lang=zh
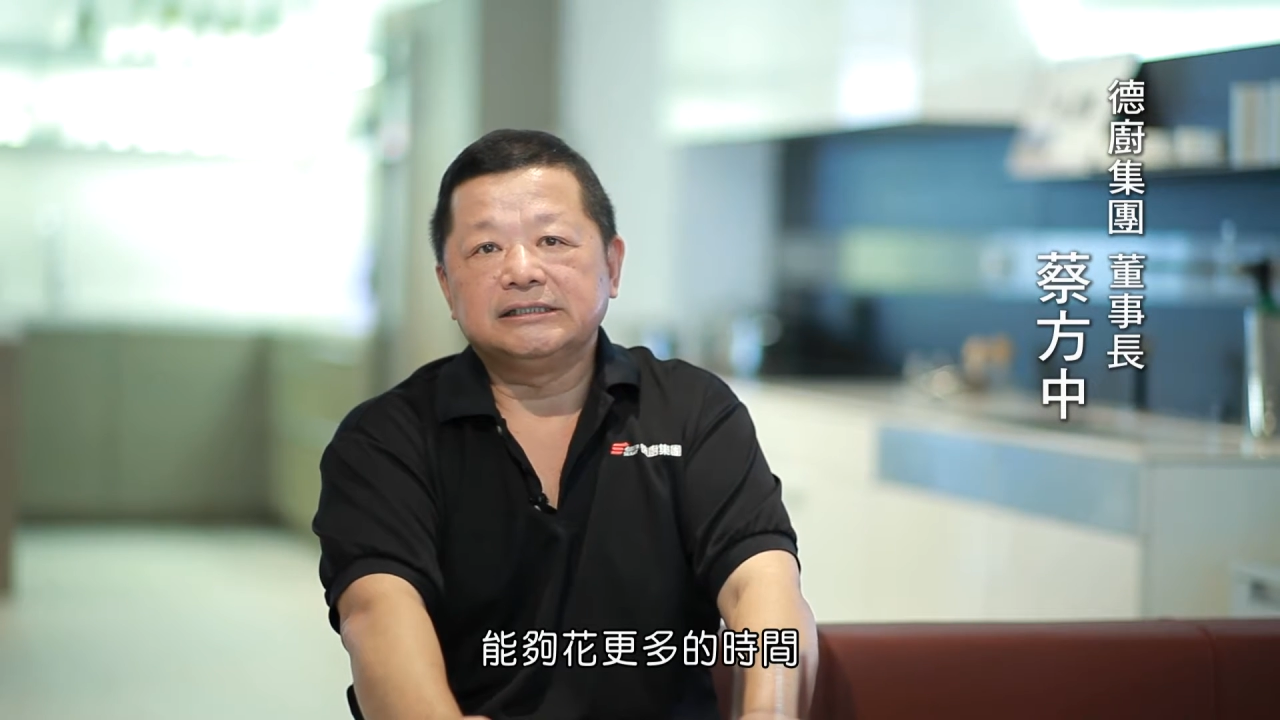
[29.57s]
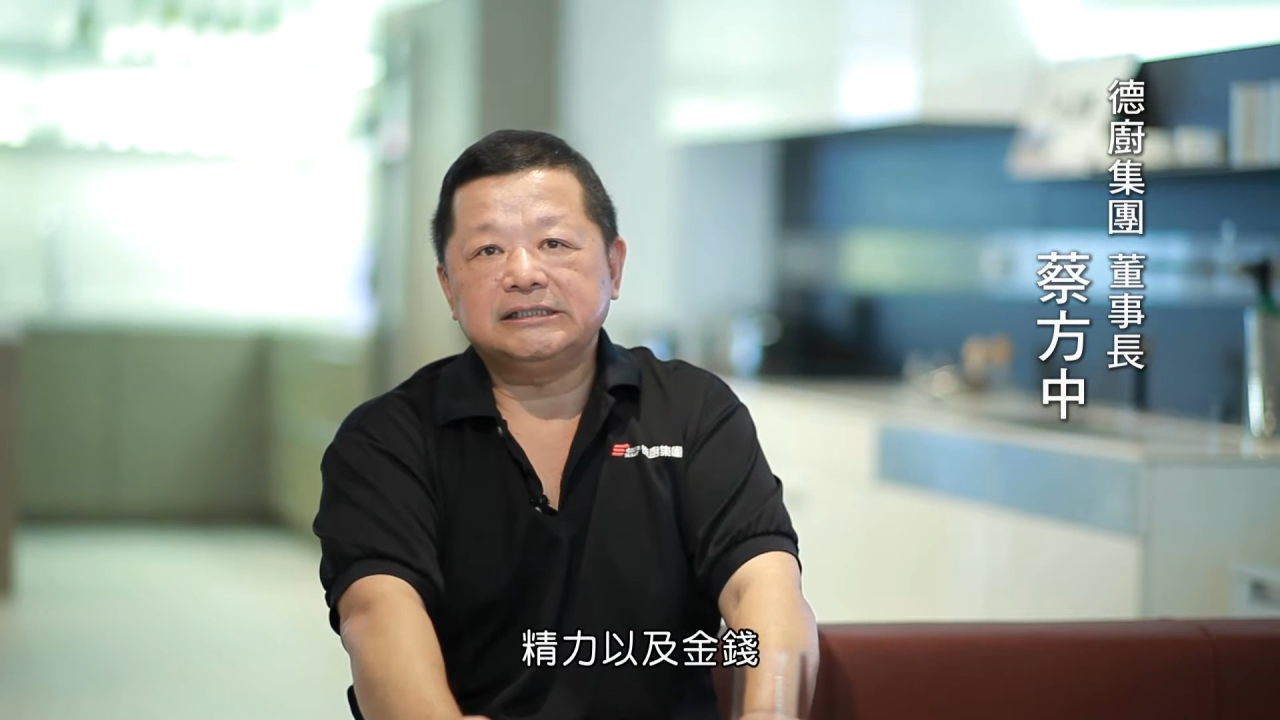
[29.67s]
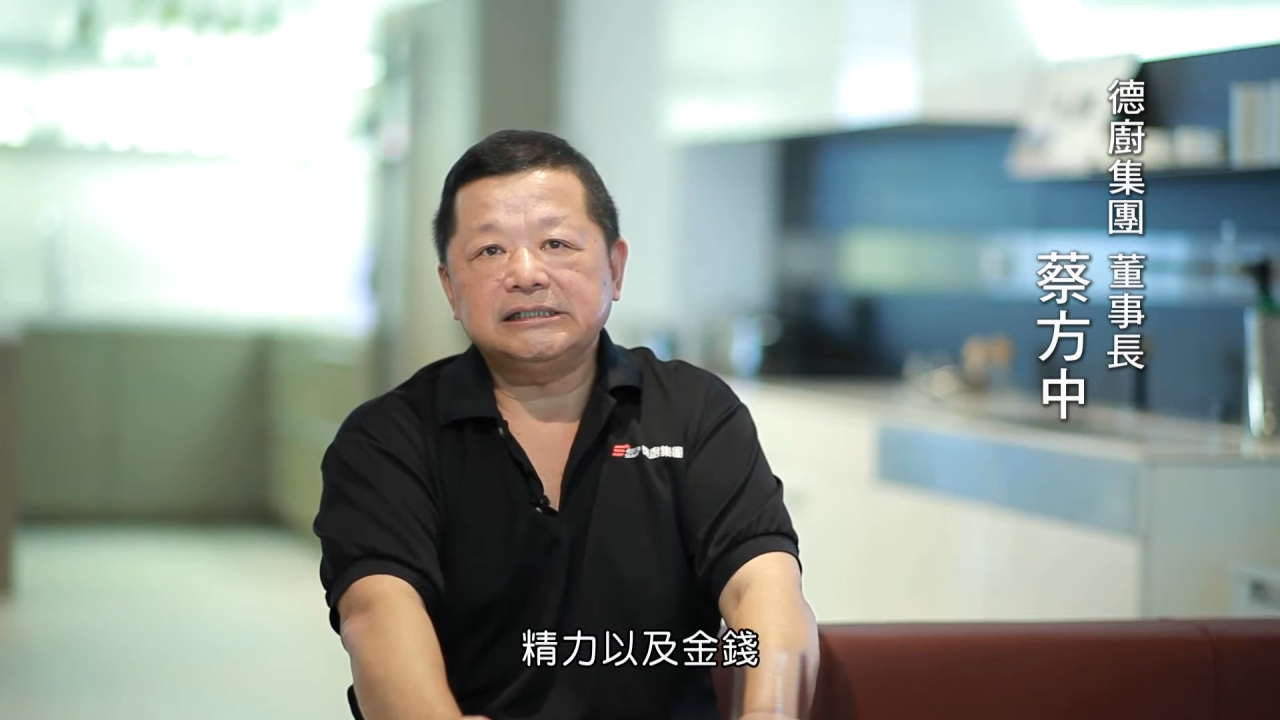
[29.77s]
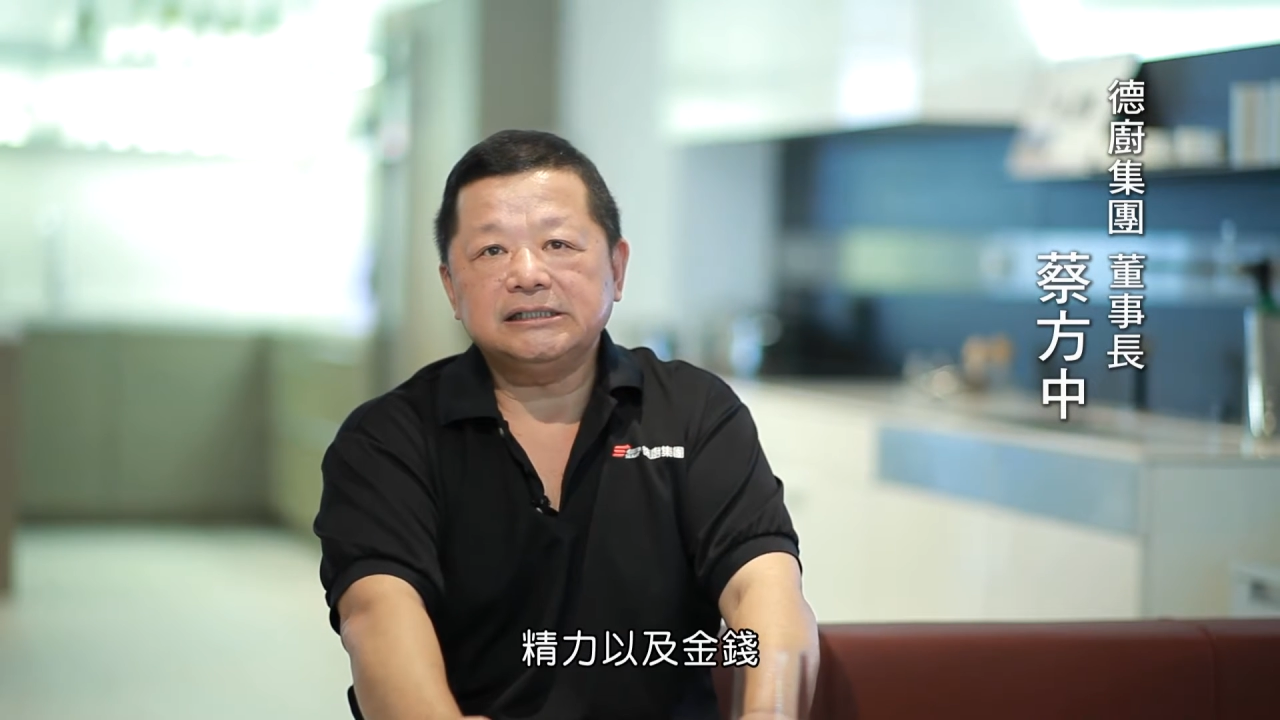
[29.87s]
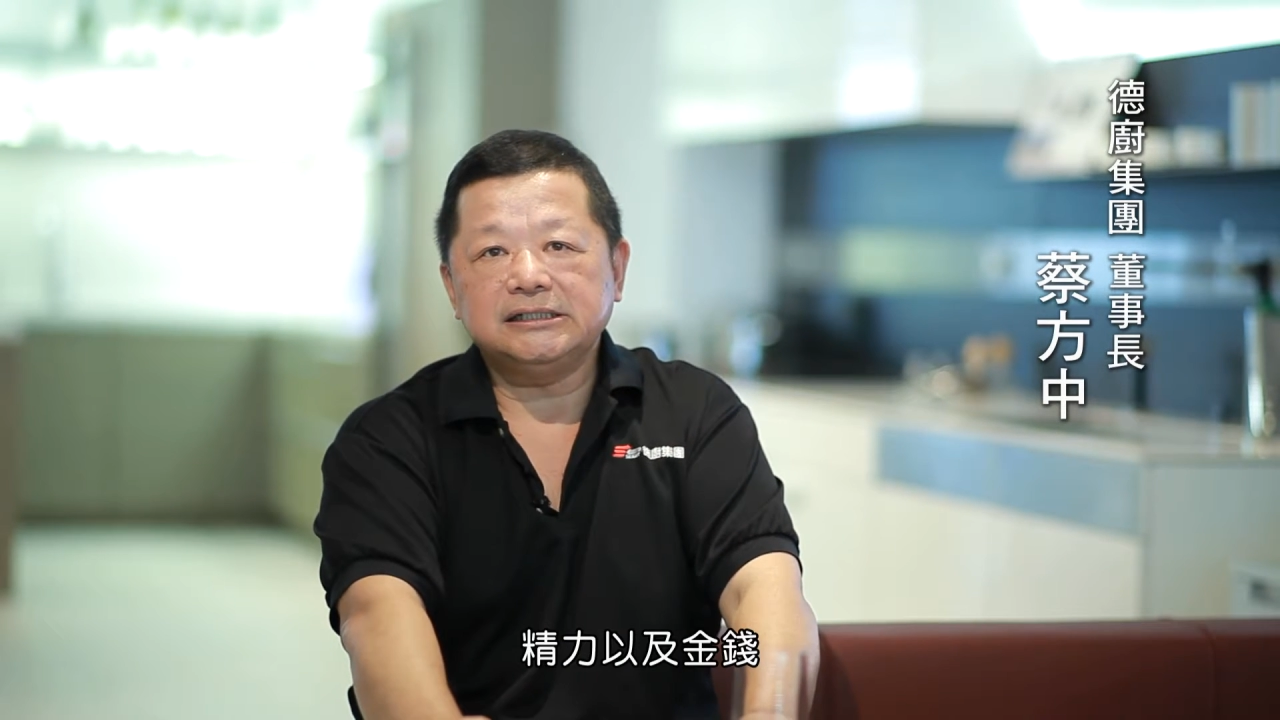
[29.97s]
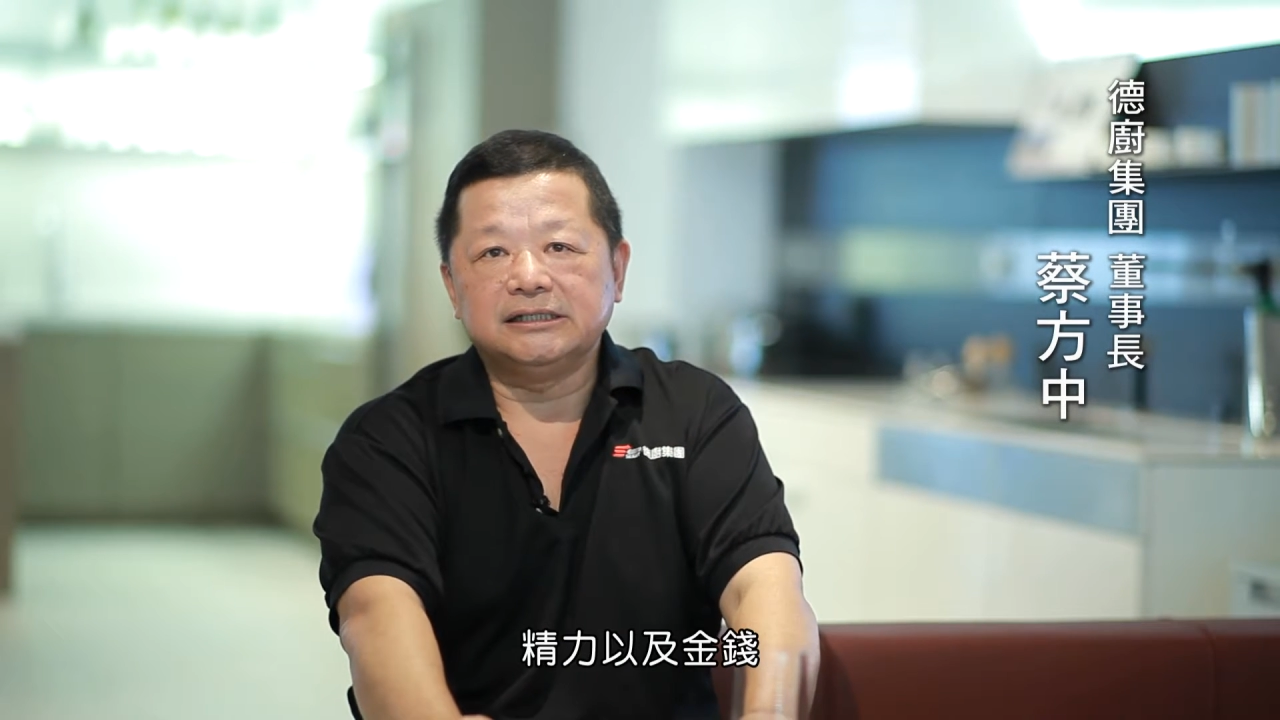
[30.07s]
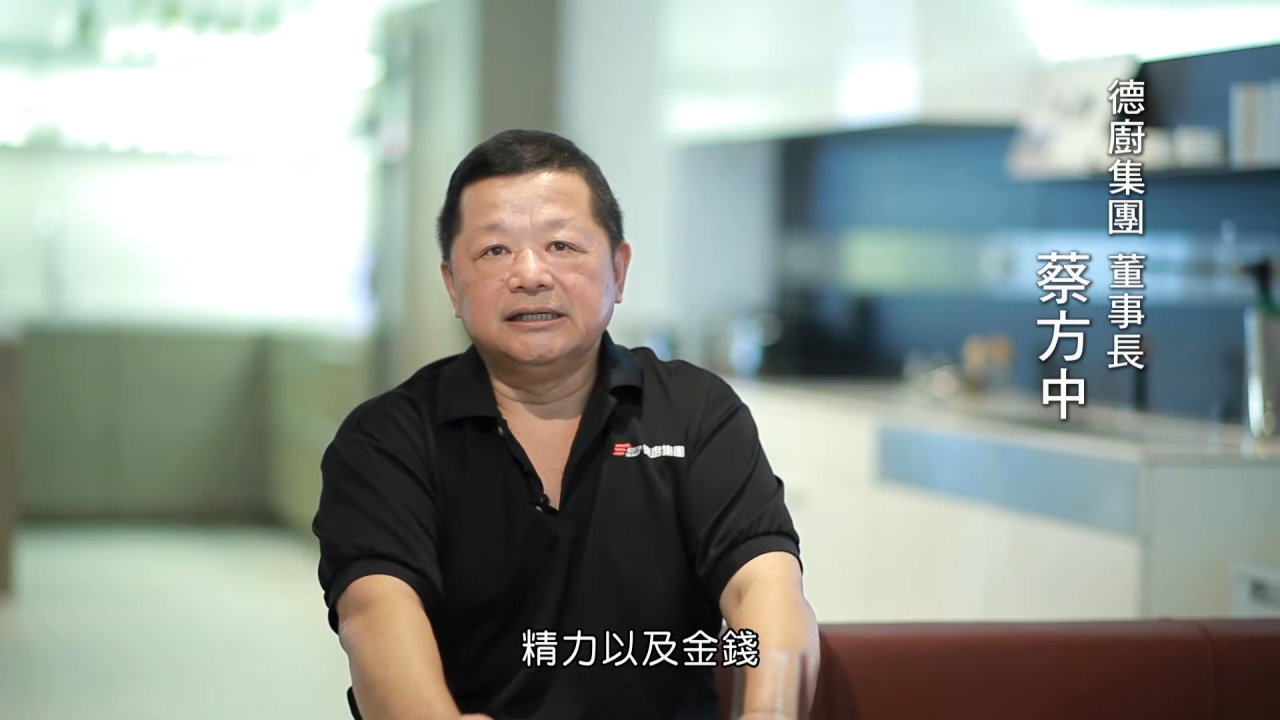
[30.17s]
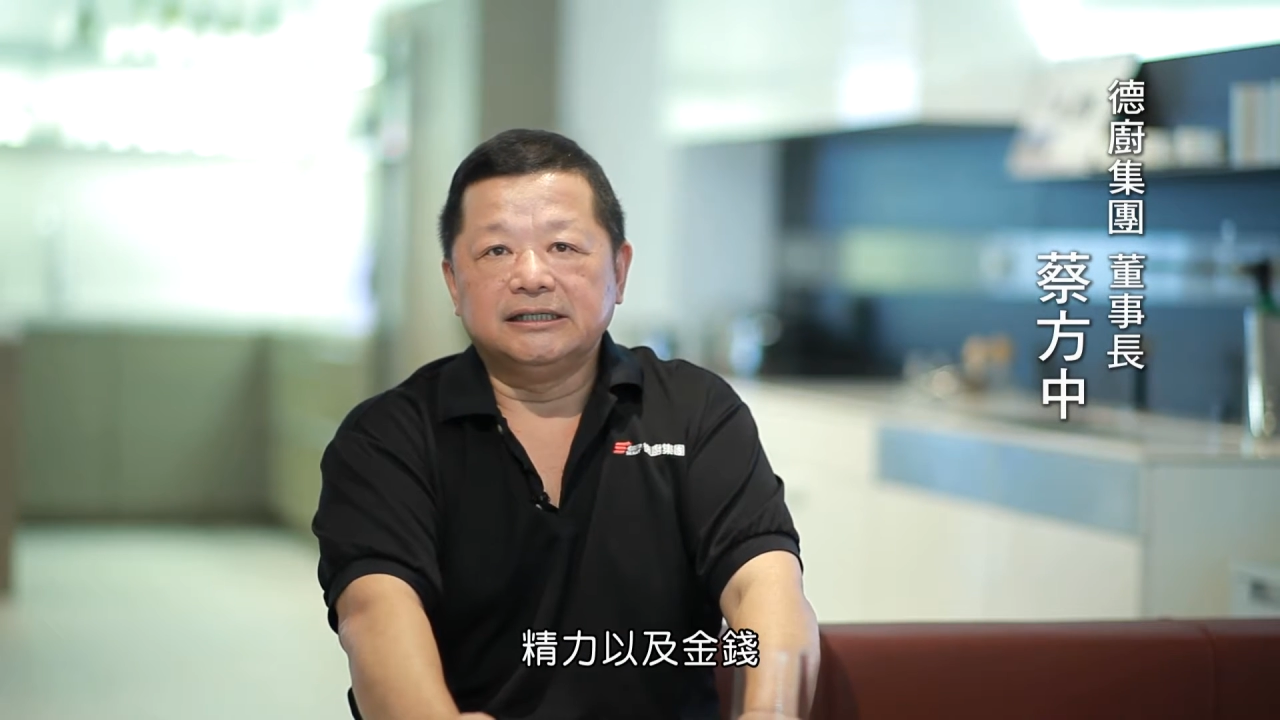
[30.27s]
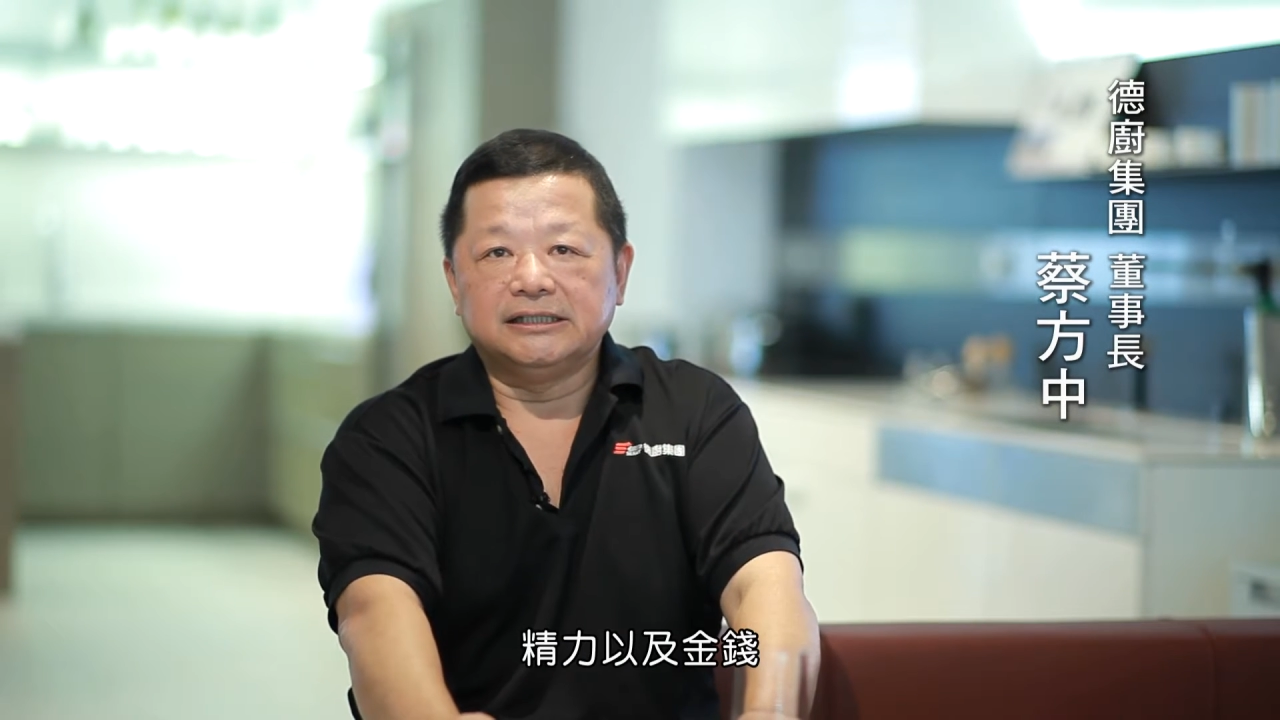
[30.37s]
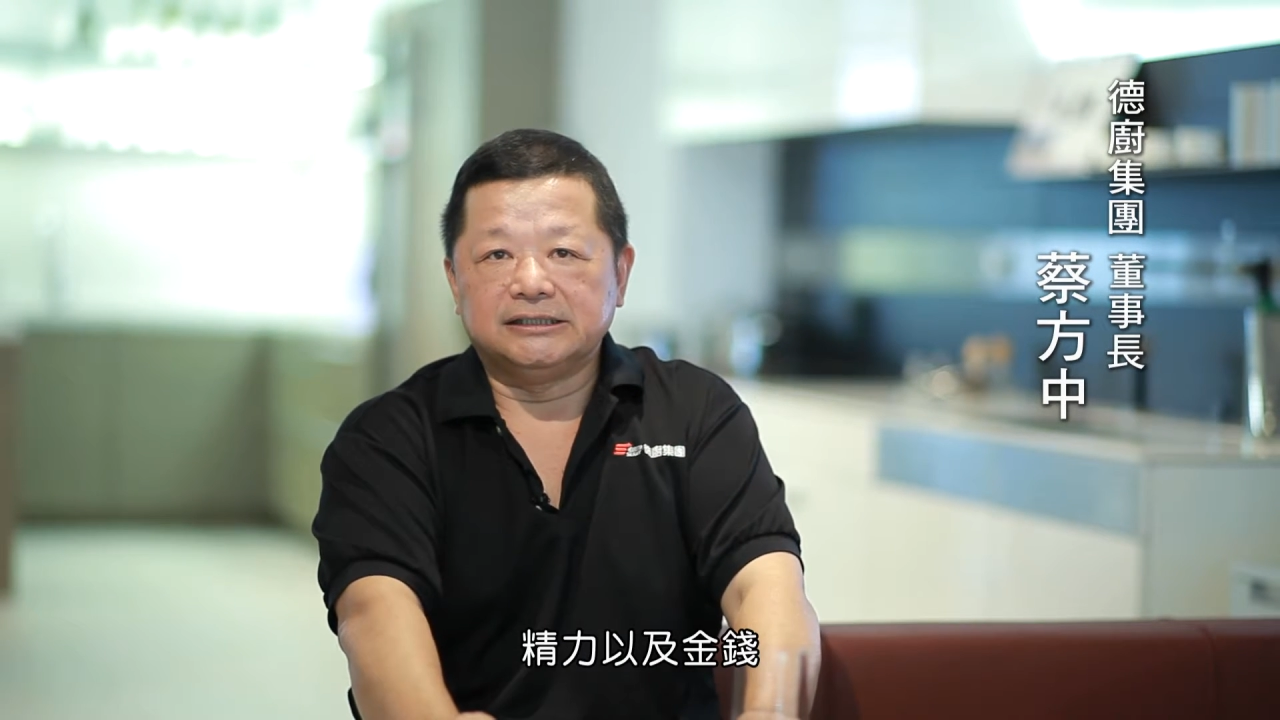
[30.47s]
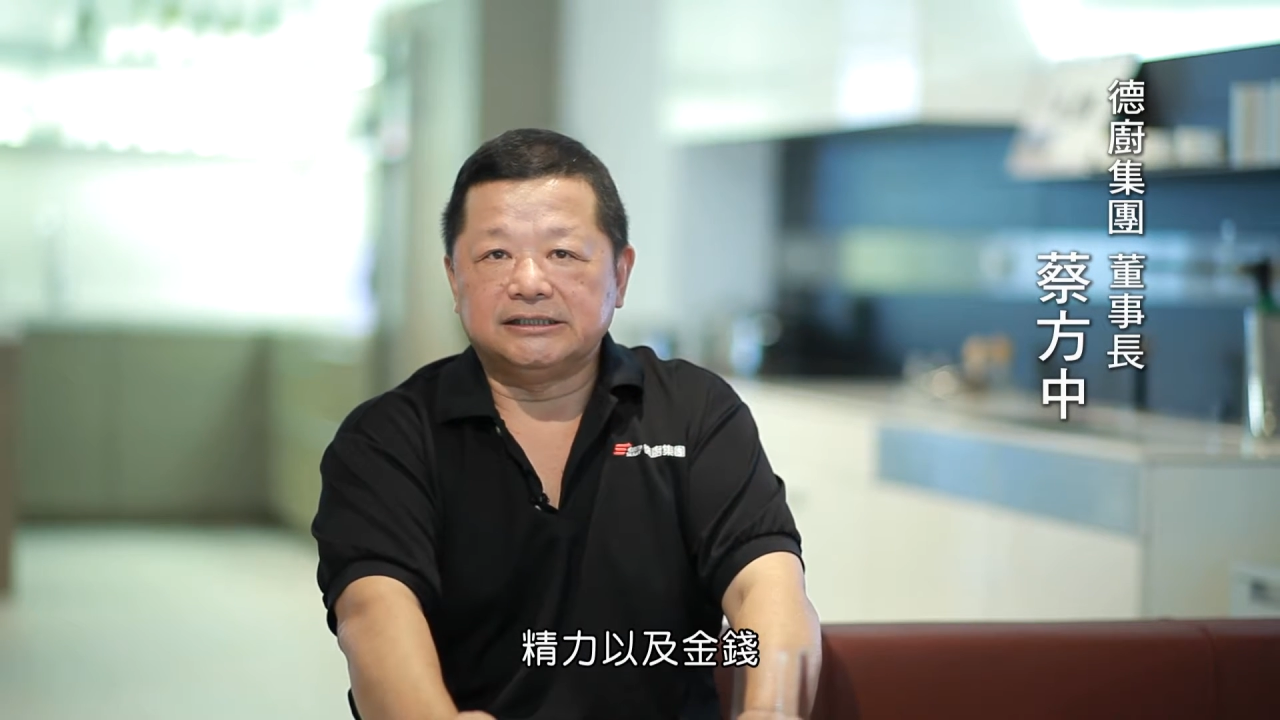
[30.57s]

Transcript: 精力以